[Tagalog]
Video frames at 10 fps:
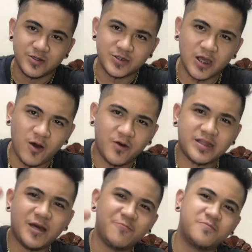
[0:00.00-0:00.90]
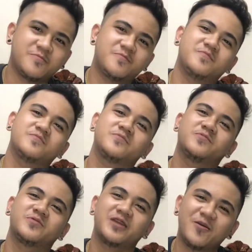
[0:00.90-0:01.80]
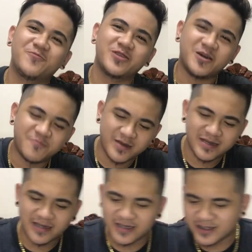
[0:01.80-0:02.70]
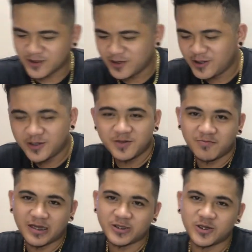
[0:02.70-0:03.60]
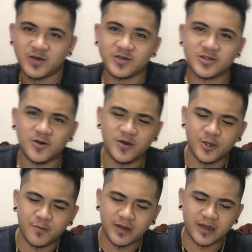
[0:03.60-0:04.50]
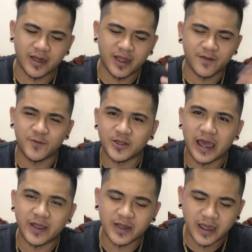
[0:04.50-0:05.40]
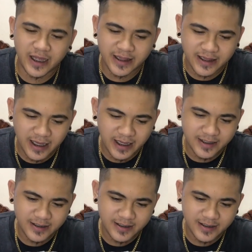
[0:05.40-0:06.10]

So, what up? What up, what up mga tol, mga chong. So, ngayon magre-review tayo ng kanta.